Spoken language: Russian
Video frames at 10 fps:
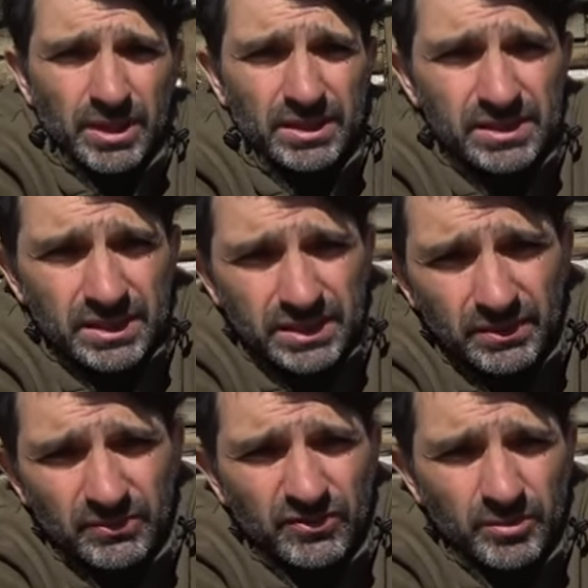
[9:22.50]
греть или
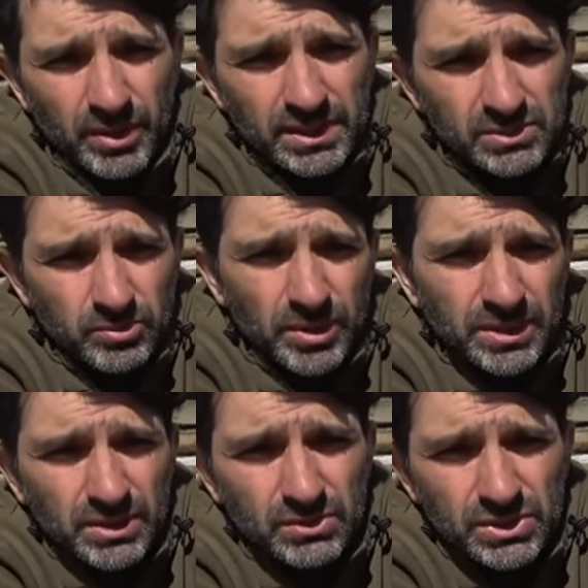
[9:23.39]
там вибасту
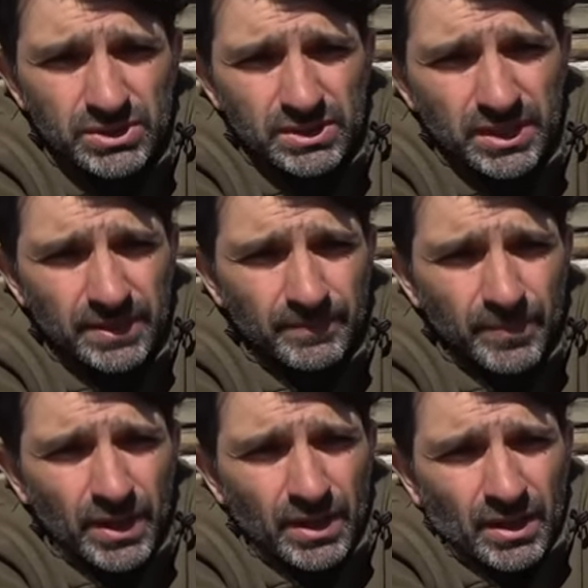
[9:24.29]
подключите, да,
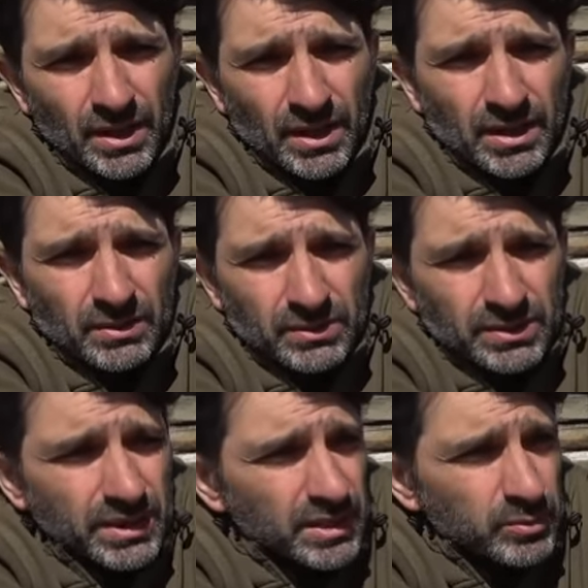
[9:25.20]

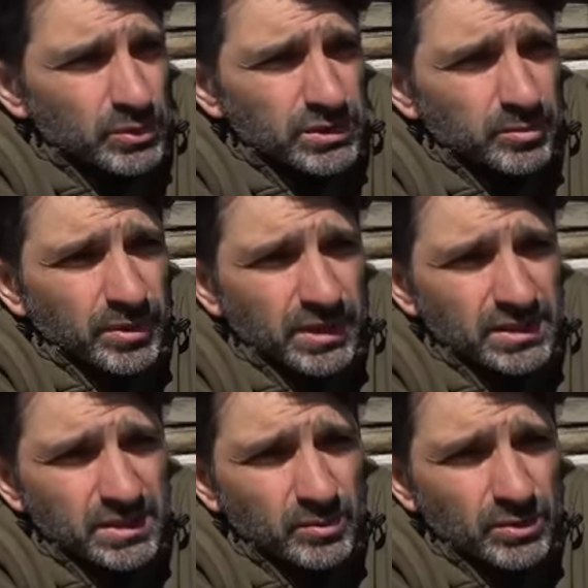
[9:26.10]
вот. Греть можно
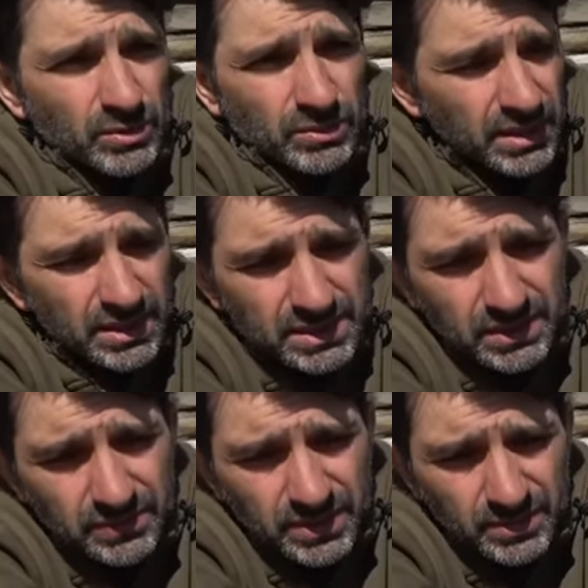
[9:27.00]
по-разному, но вот
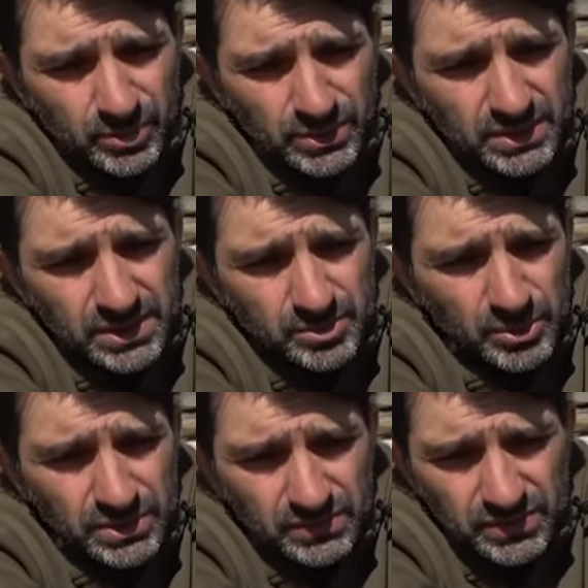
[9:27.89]
если вы будете
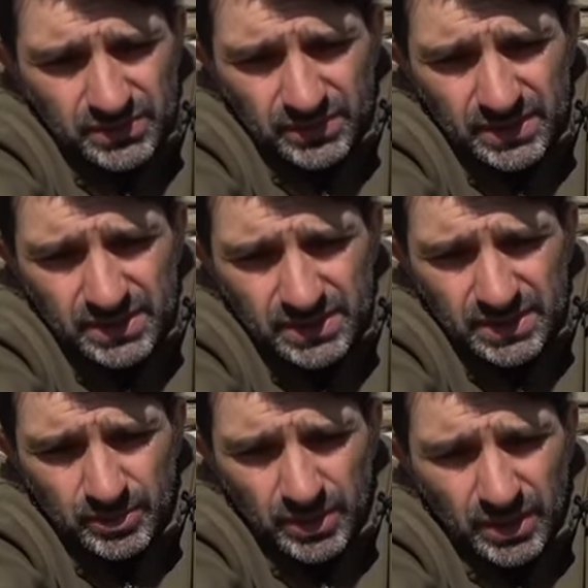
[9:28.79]
использовать в своей
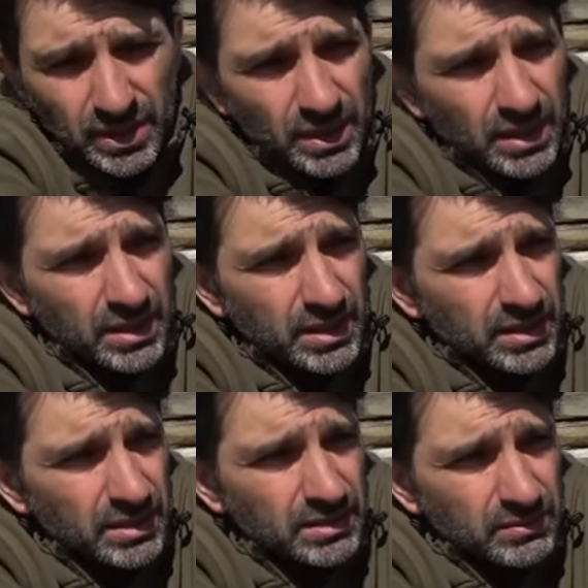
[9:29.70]
системе
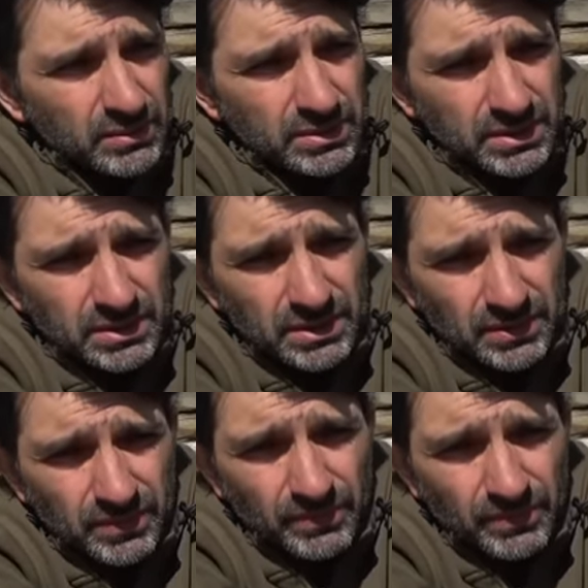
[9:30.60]
какие-то вот э,